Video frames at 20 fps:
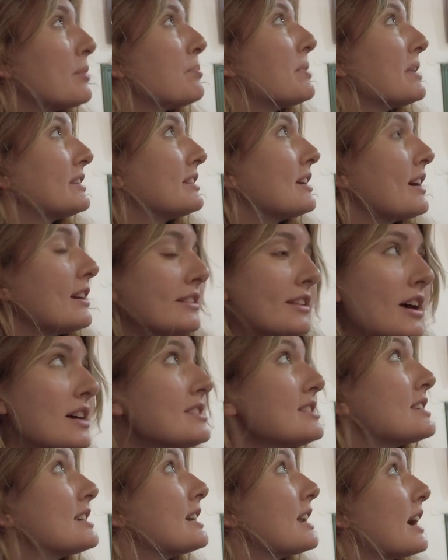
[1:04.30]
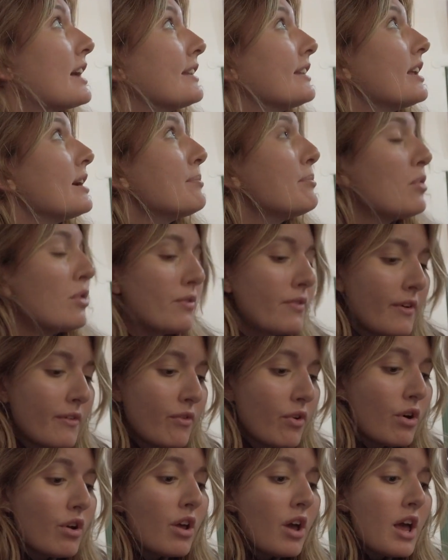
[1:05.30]
de patatas grande, por
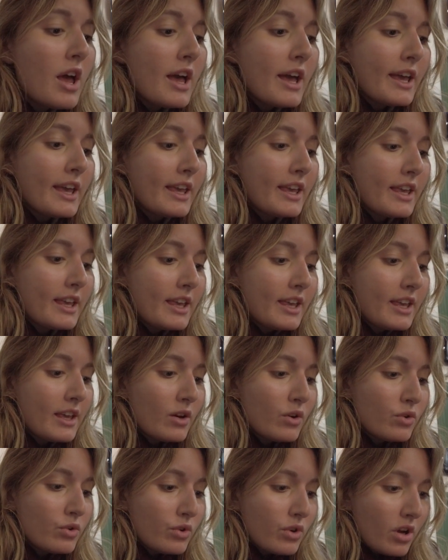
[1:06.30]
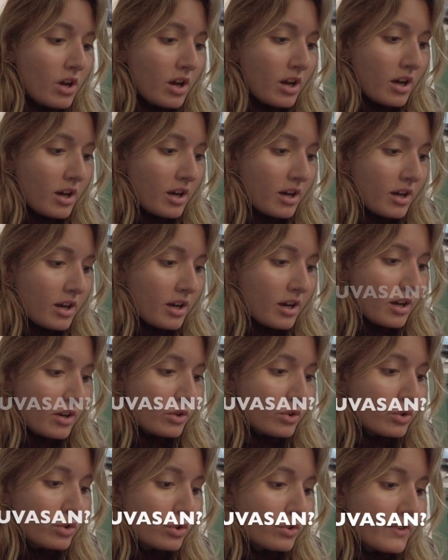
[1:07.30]
favor, y una
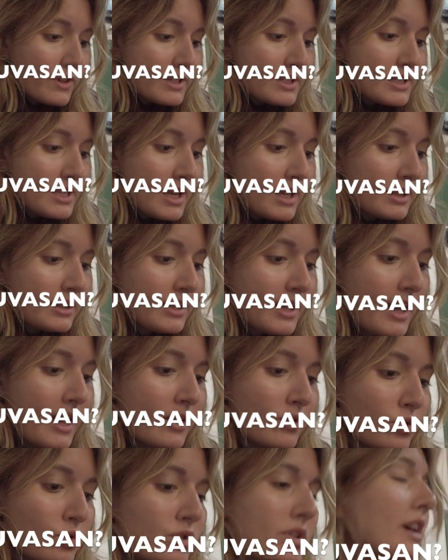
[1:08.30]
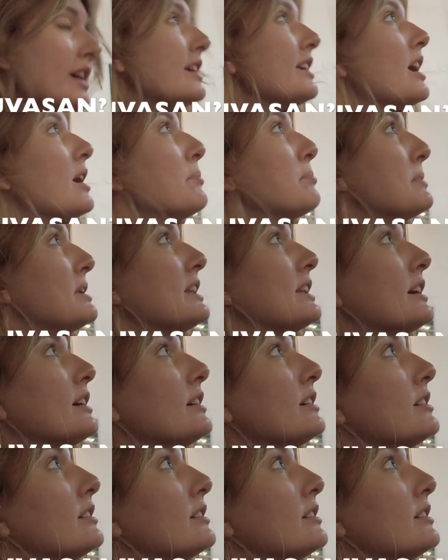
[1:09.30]
croissant de Nutella mini.